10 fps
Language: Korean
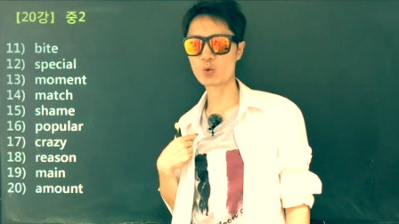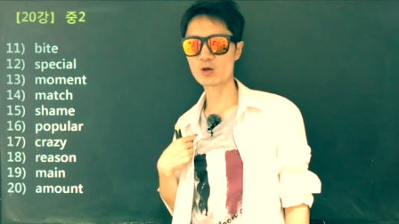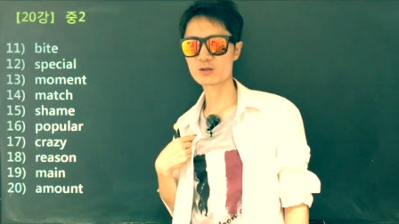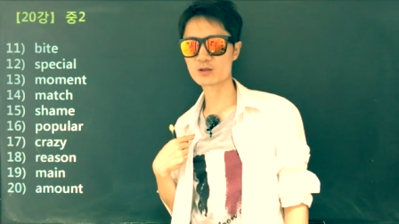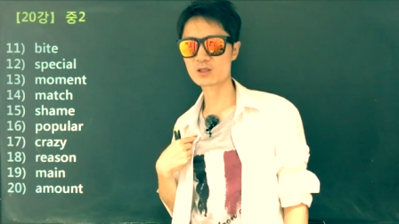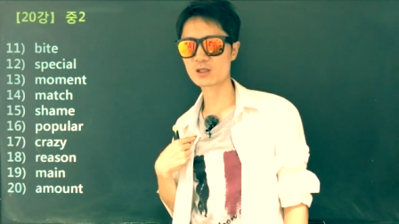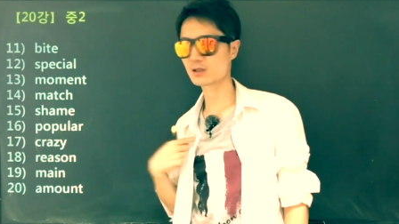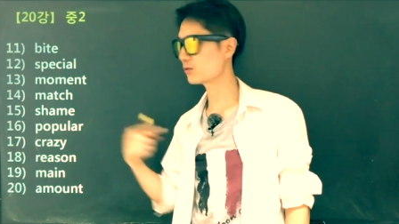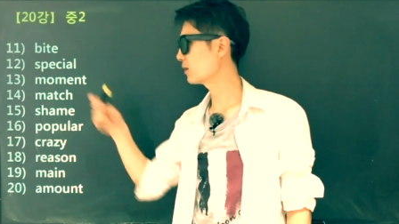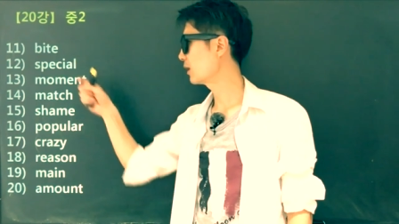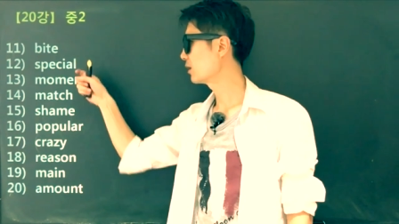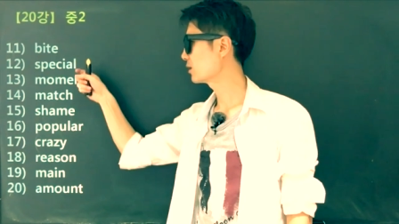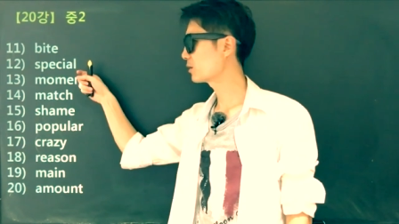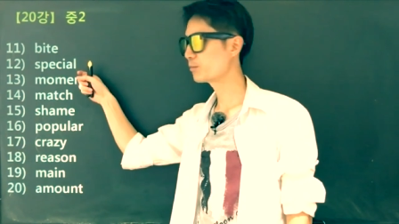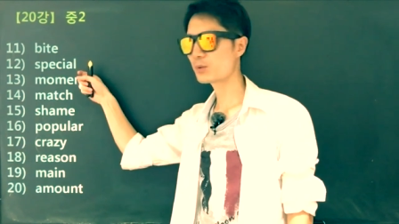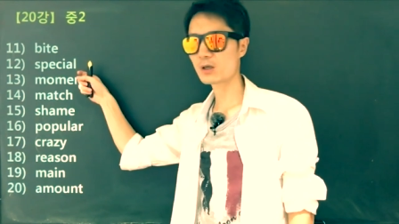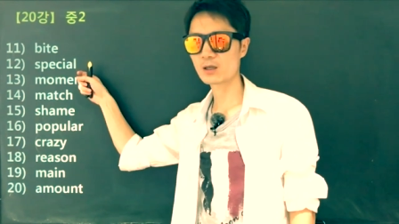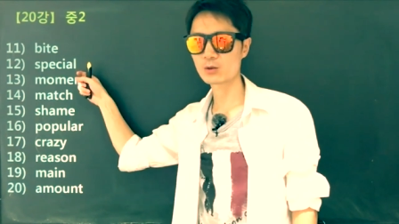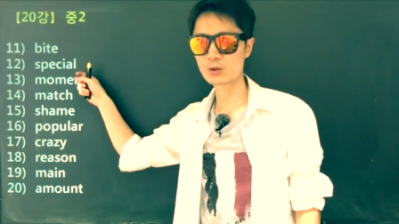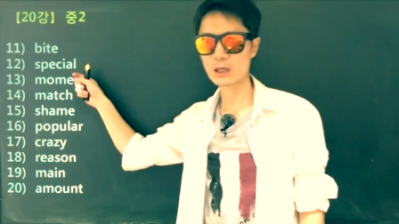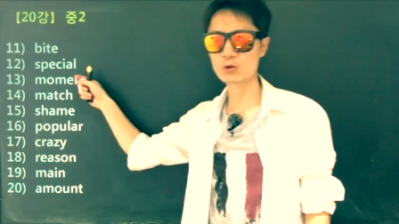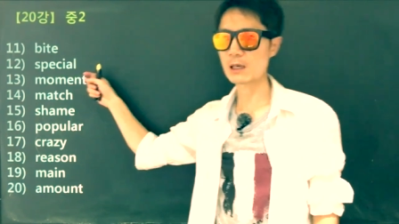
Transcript: 원, 선생님 같은 특별한, 단어